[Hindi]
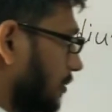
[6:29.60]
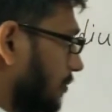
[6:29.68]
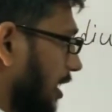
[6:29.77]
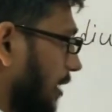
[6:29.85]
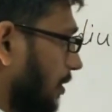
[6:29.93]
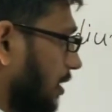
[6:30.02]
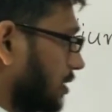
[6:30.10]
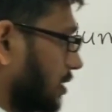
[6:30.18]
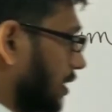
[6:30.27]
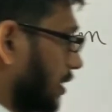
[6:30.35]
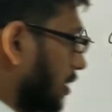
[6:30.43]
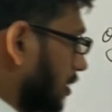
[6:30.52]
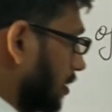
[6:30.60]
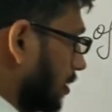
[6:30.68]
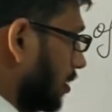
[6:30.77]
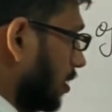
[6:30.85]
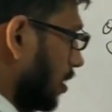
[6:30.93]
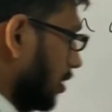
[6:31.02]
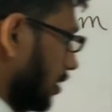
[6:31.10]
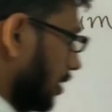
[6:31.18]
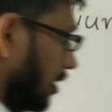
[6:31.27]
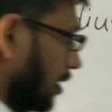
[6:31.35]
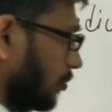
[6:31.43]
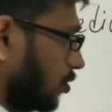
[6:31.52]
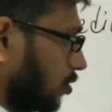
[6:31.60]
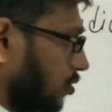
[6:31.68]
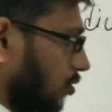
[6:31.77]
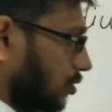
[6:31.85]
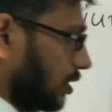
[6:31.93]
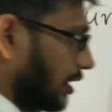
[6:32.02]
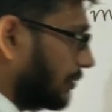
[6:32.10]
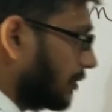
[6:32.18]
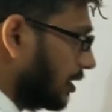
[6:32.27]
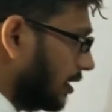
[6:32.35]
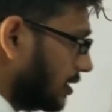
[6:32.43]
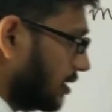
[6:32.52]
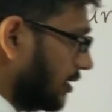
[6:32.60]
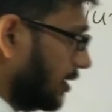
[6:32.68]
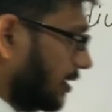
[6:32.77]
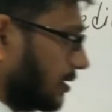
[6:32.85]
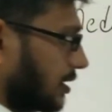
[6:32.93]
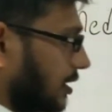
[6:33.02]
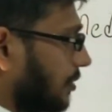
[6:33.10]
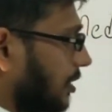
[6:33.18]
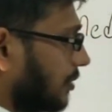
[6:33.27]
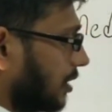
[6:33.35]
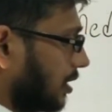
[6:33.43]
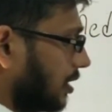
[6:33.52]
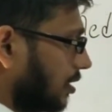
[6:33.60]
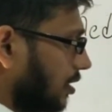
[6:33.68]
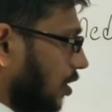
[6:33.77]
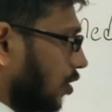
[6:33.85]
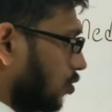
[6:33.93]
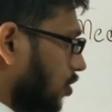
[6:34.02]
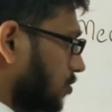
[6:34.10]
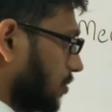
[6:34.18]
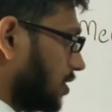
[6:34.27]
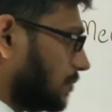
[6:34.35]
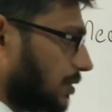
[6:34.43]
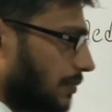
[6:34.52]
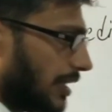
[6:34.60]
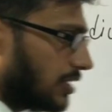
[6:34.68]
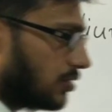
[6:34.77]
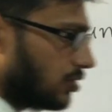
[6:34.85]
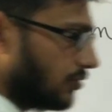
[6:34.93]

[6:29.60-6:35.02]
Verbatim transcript: हम टाइपिंग स्टार्ट करते हैं कि हमको क्रोतिदेव करना चाहिए इनस्क्रिप्ट या मंगल तो इसमें सबसे बेस्ट जो